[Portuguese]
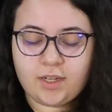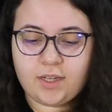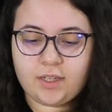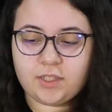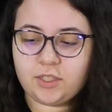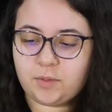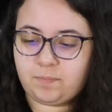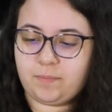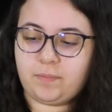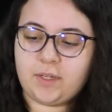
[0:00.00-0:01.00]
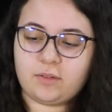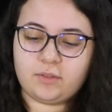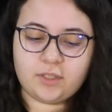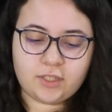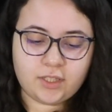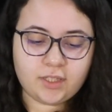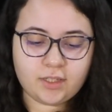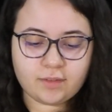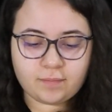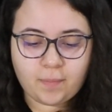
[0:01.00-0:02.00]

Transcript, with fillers: é, a gente percute